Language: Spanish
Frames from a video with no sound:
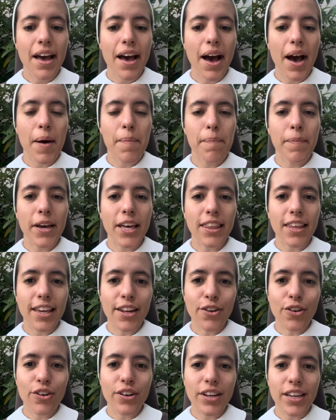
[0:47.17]
a pedir
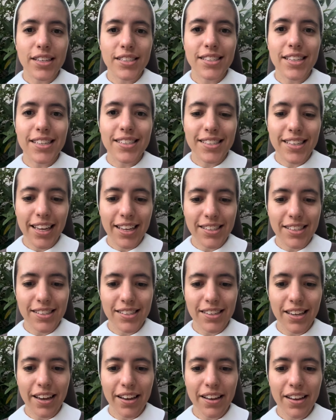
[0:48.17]
con
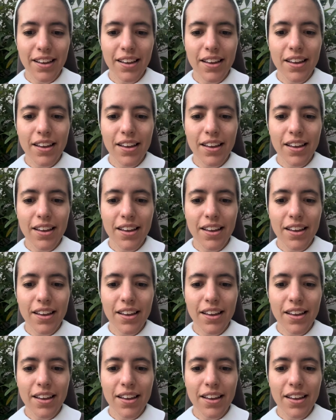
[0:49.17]
insistencia,